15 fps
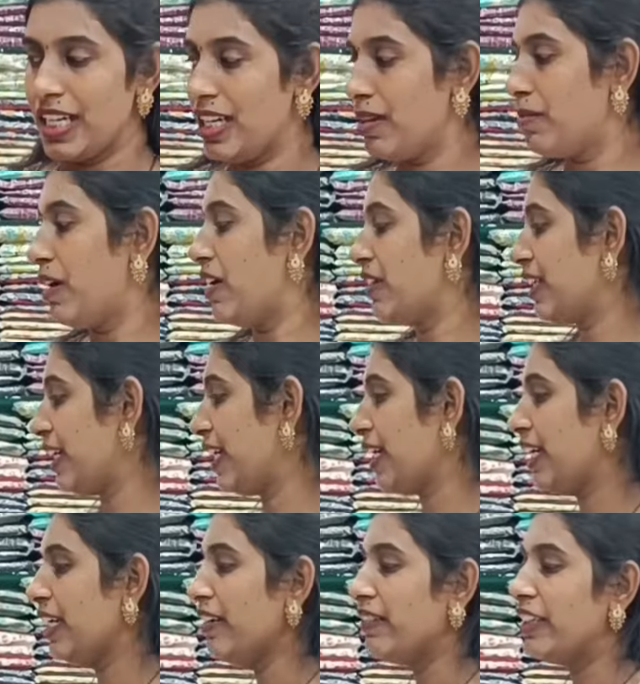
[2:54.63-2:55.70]
చాలా
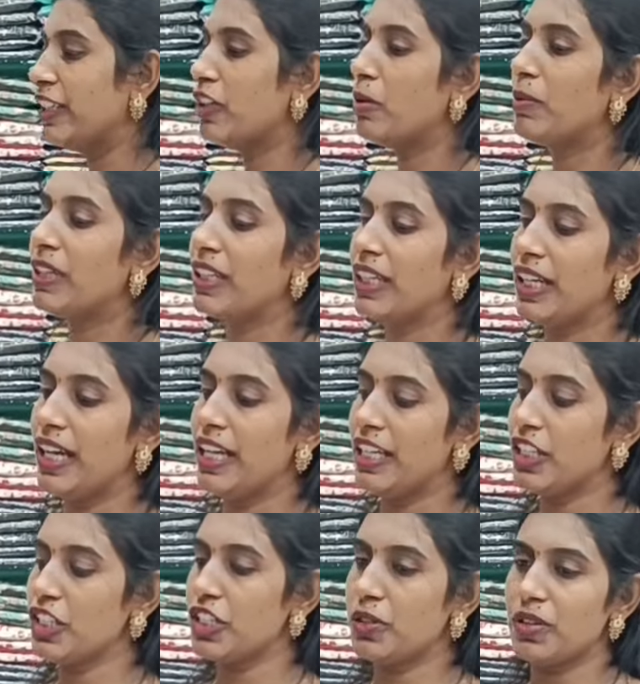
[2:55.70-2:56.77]
బాగున్నాయండి వీటిలో మనకి
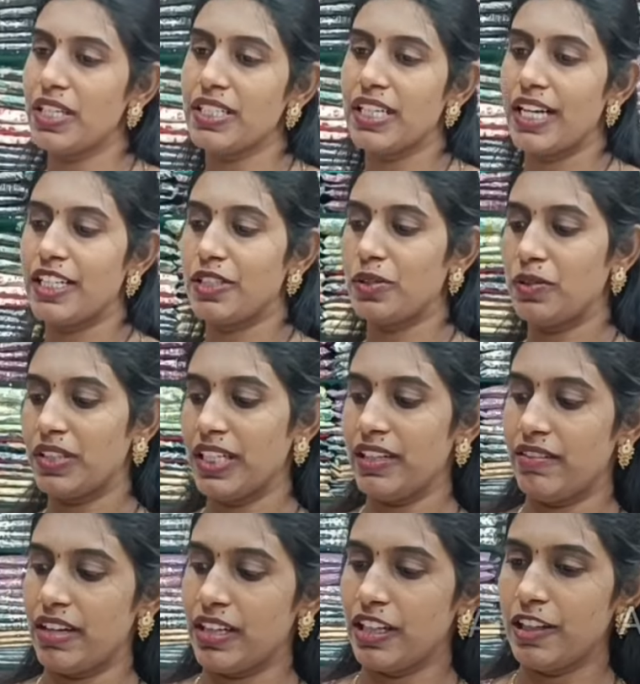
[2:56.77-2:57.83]
ఎల్ నుంచి కూడా సైజ్
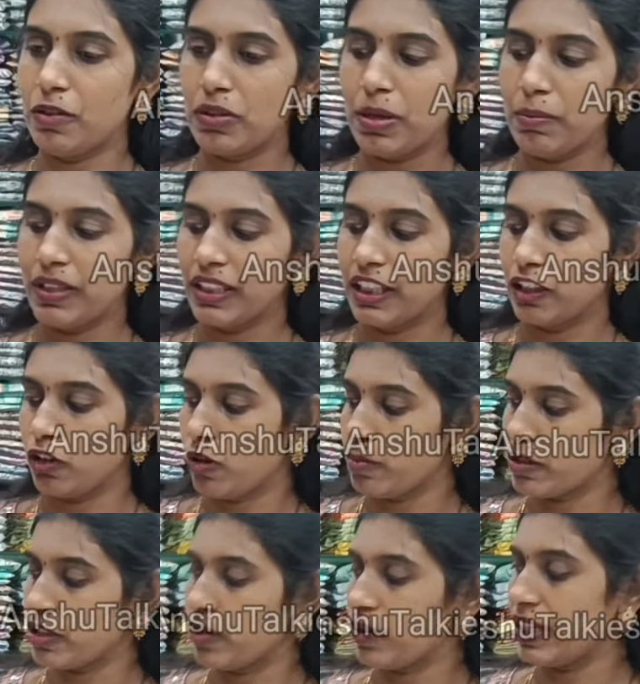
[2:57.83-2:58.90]
ఉంటాయి ఇవన్నీ కూడా మనకి
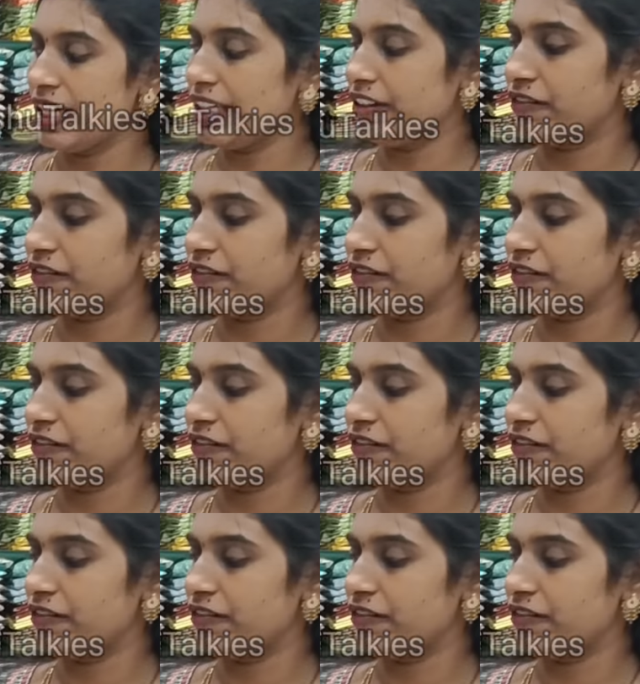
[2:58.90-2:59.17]
టాప్స్లో ఉన్న